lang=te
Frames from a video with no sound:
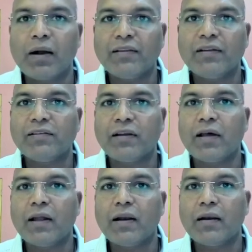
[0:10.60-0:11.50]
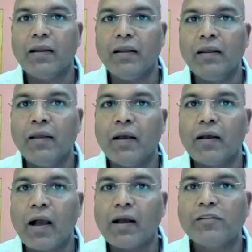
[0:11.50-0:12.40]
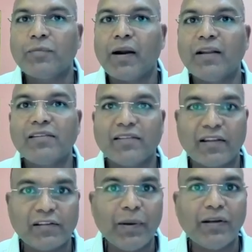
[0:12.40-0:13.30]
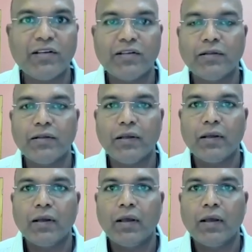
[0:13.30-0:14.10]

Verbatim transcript: బక్క జర్సన్ గారిని కాంగ్రెస్ పార్టీ సస్పెండ్ చేసింది